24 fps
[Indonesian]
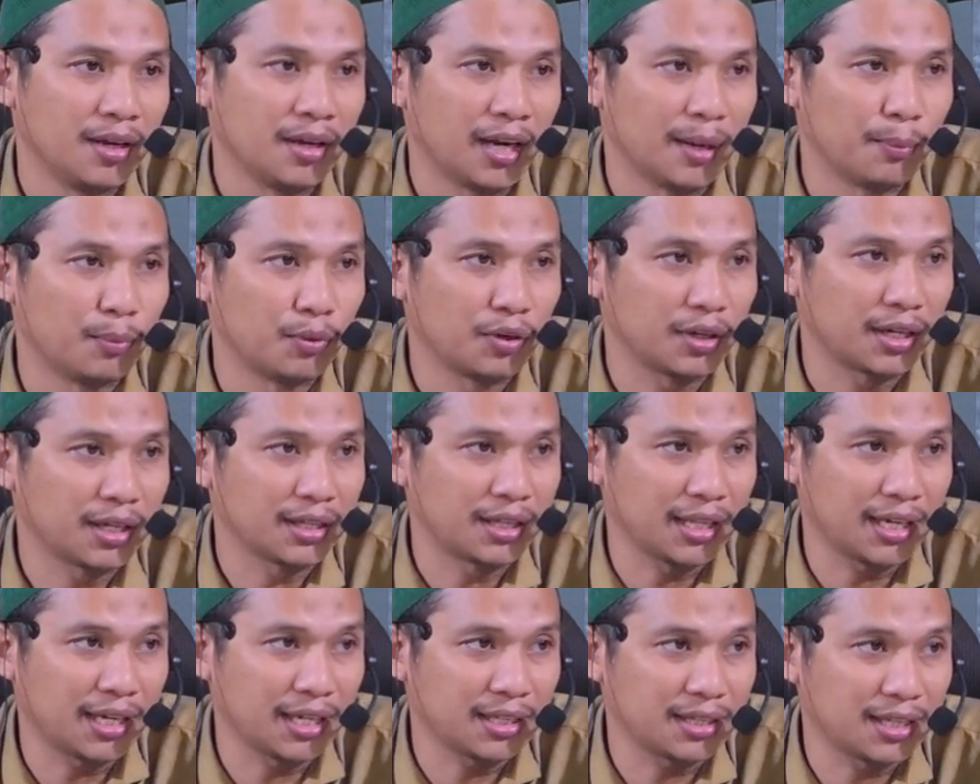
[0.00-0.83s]
Namun
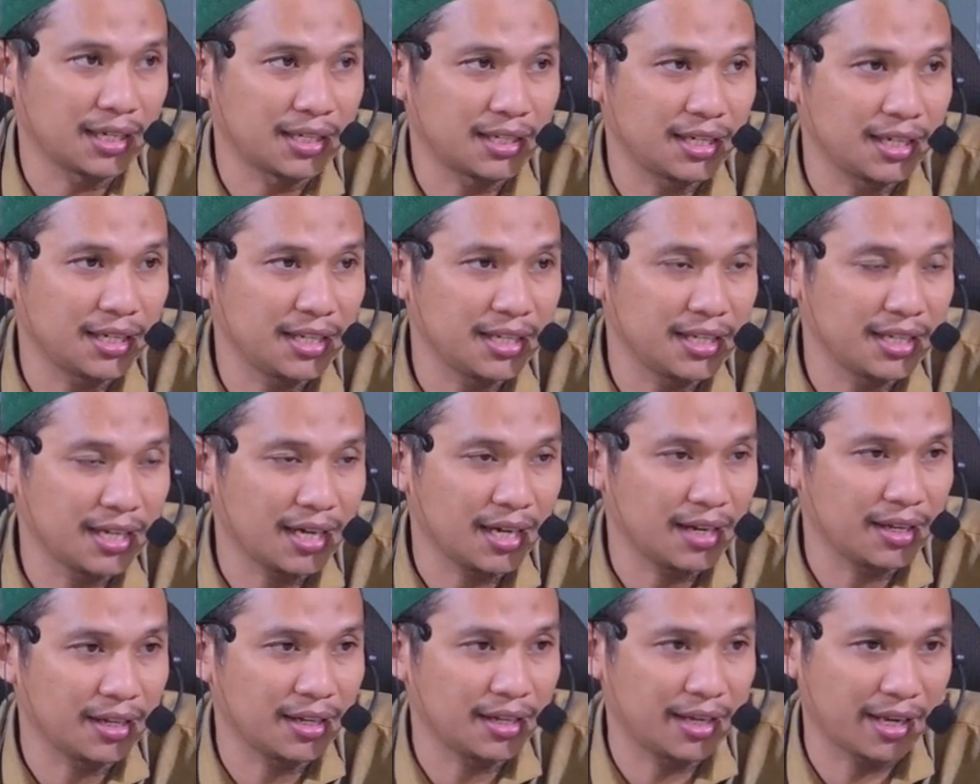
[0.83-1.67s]
ketika terjadinya
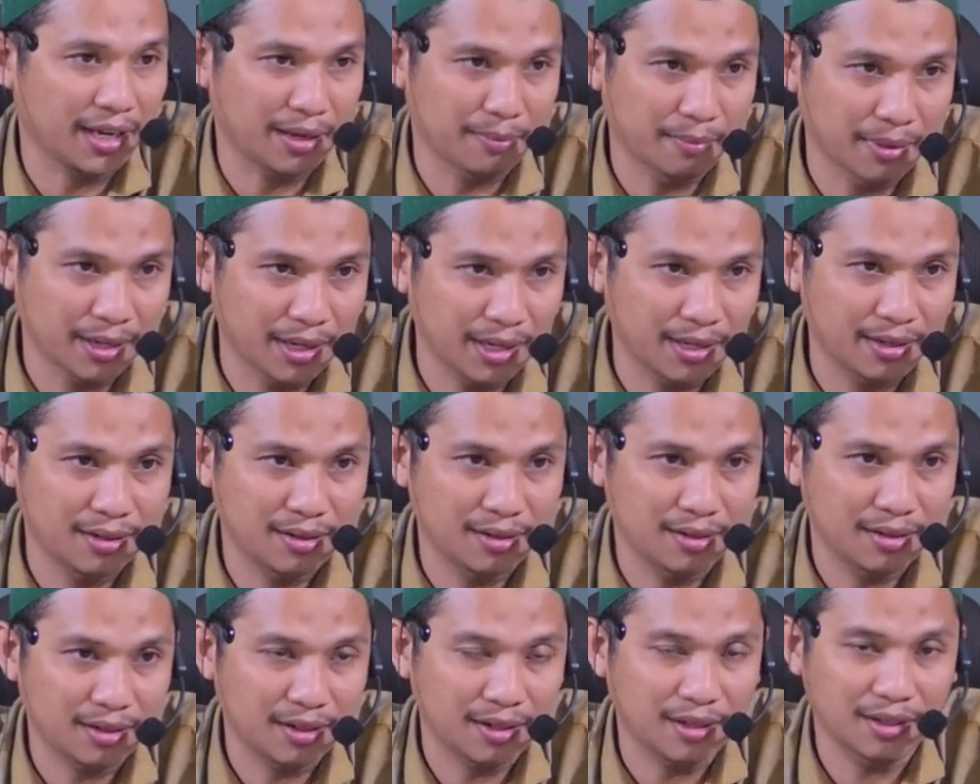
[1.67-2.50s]
hari kiamat,
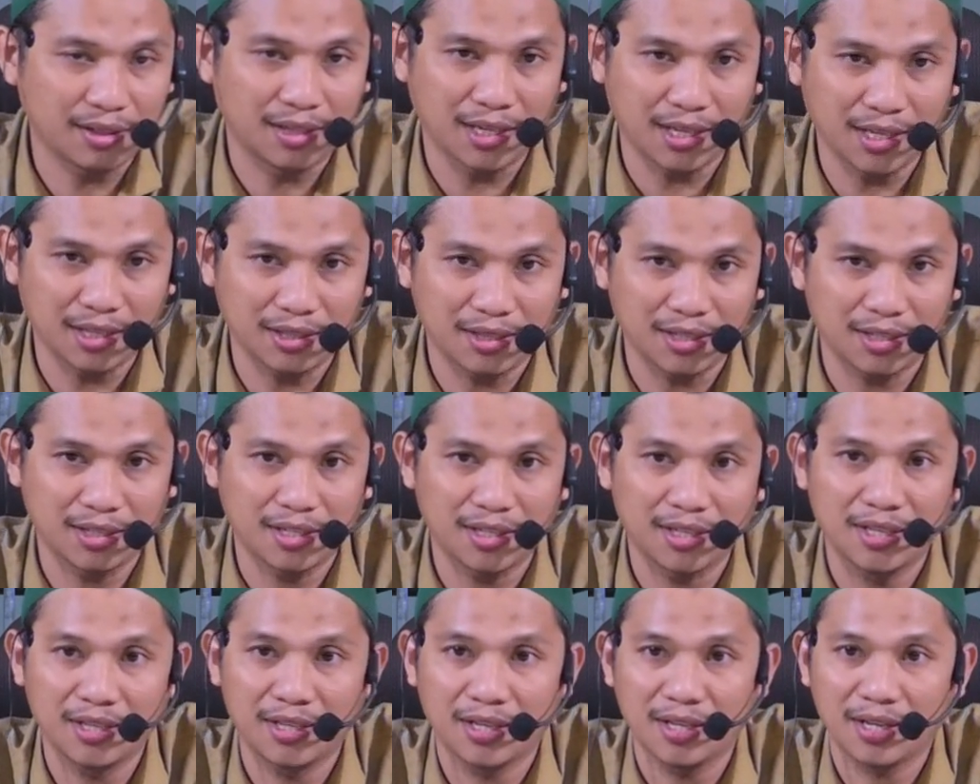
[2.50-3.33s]
ketika
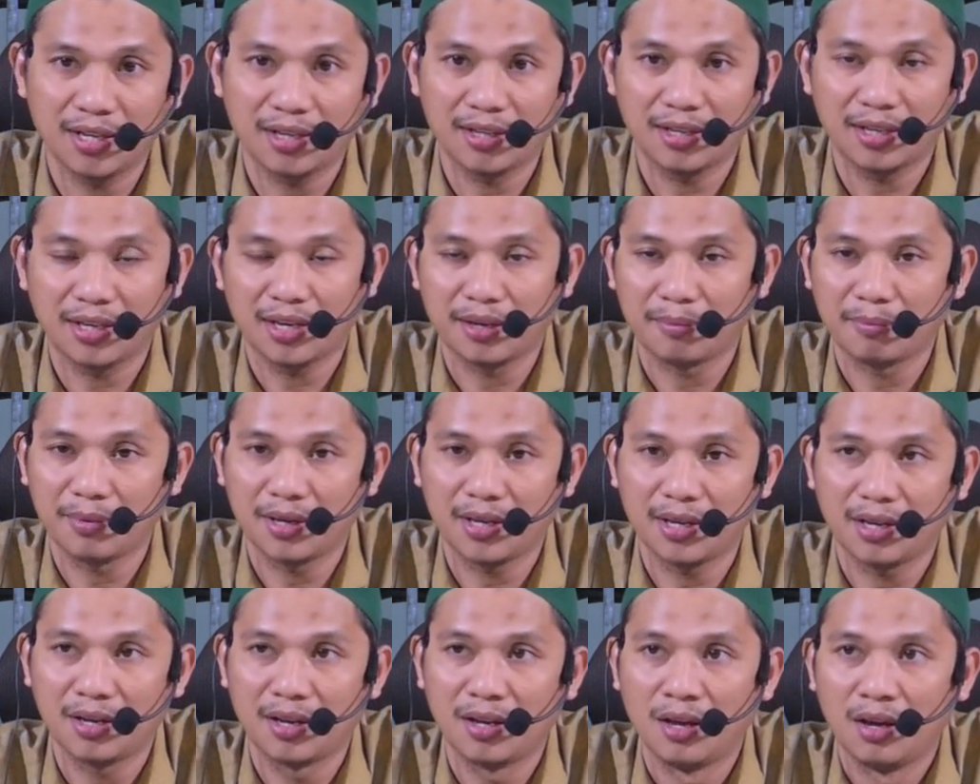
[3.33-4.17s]
terjadinya hari
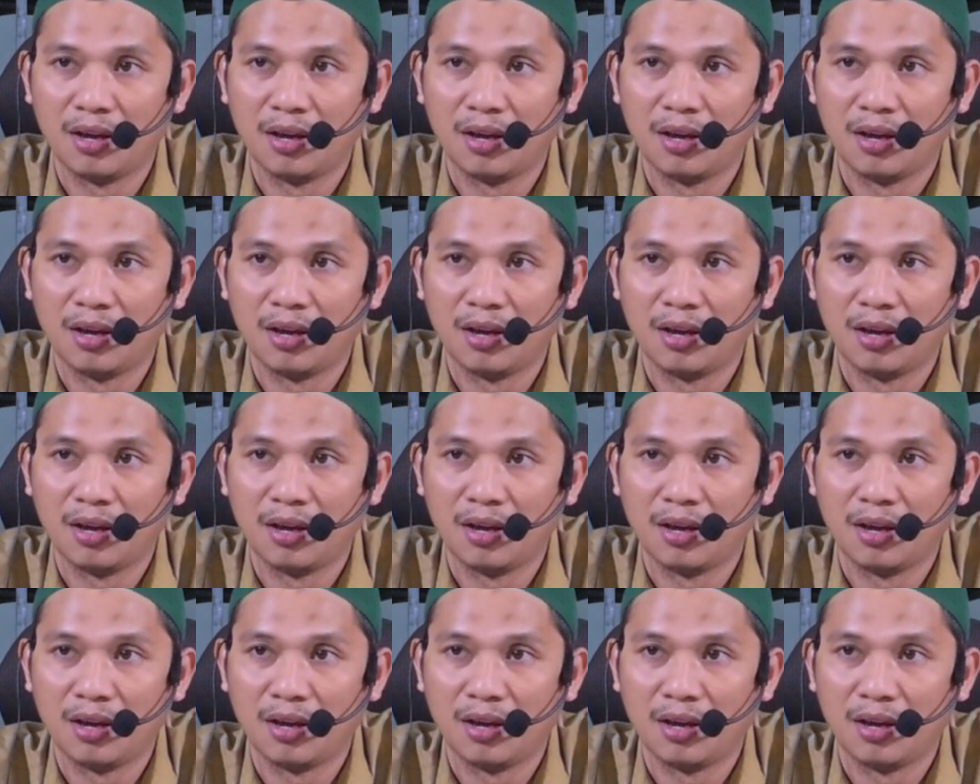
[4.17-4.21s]
kiamat